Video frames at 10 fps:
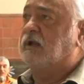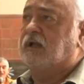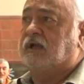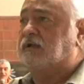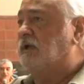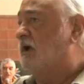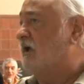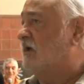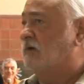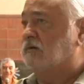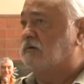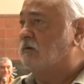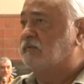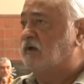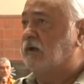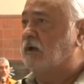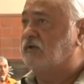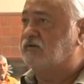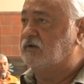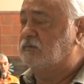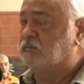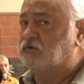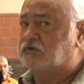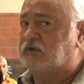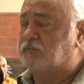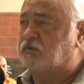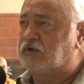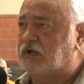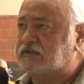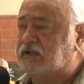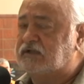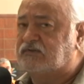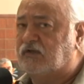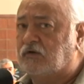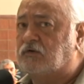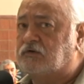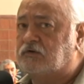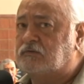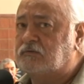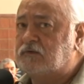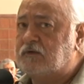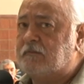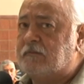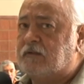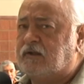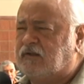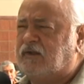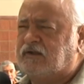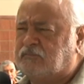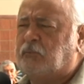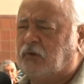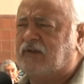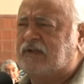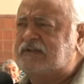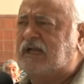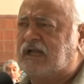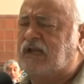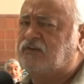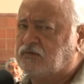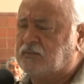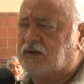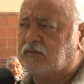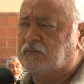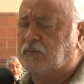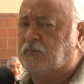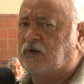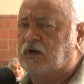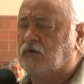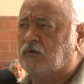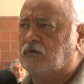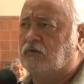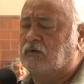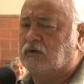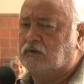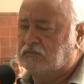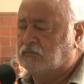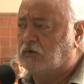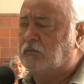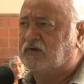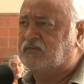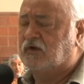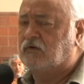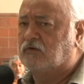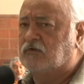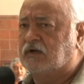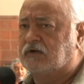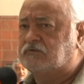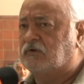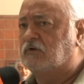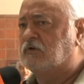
que ya tiene hace mucho tiempo ya que está en desarrollo, y, poder destacar eso para proponerlo, conversarlo con el resto de los